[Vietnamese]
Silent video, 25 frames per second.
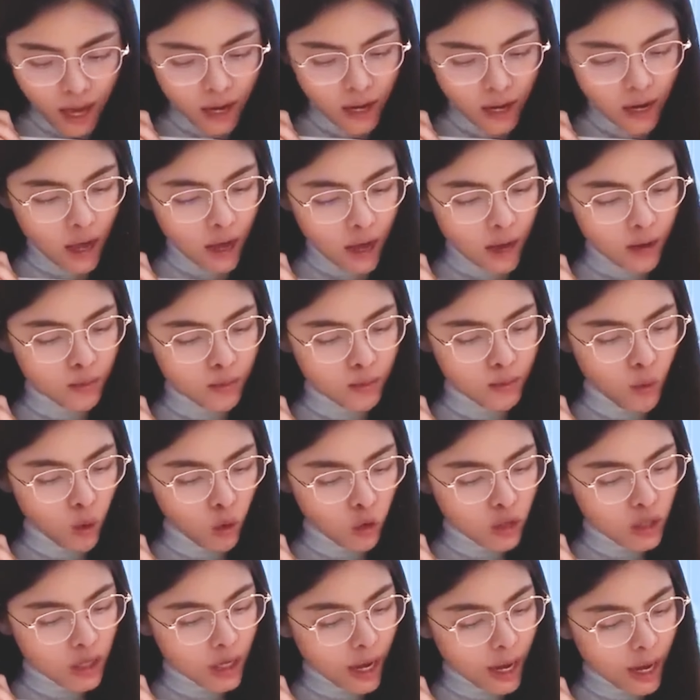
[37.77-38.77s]
với nội dung
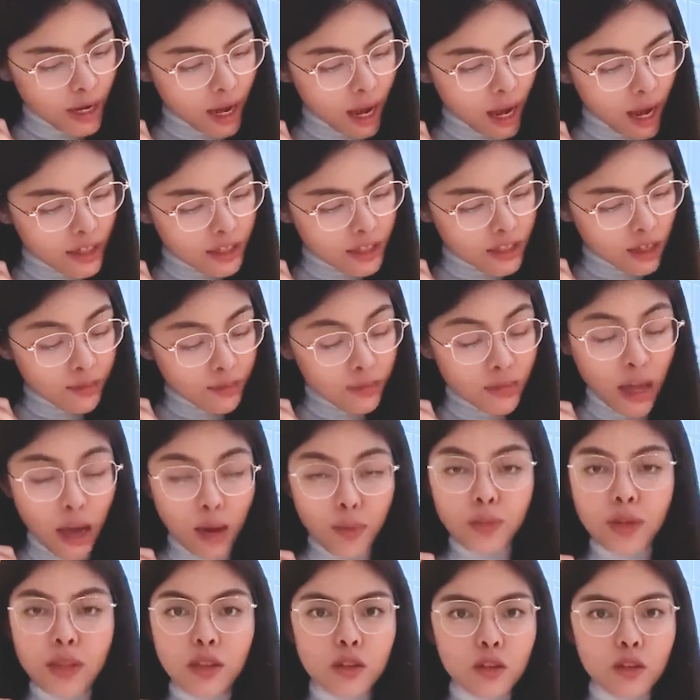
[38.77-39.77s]
không chỉ phân tích về tình
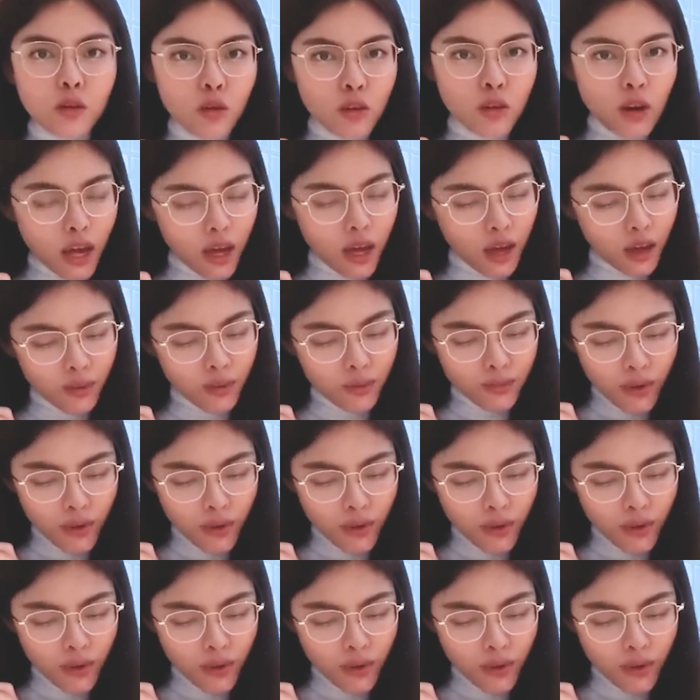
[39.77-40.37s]
hình kinh tế